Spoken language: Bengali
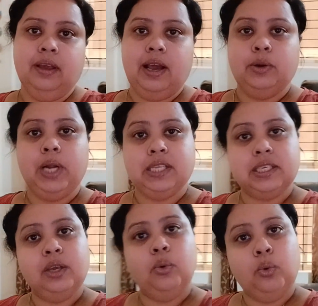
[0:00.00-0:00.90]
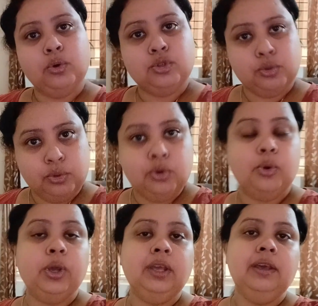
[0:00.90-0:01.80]
কারণ আজকে ওর
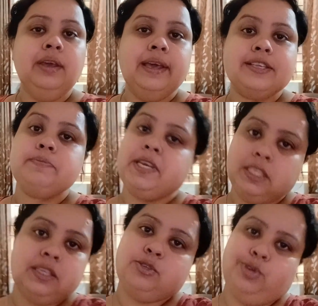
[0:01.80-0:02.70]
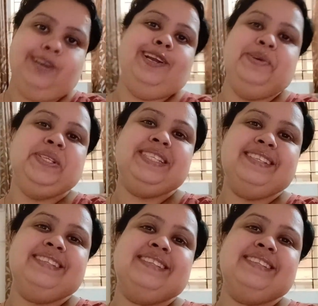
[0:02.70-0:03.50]
জন্যই স্পেশাল কিছু রান্না হয়েছে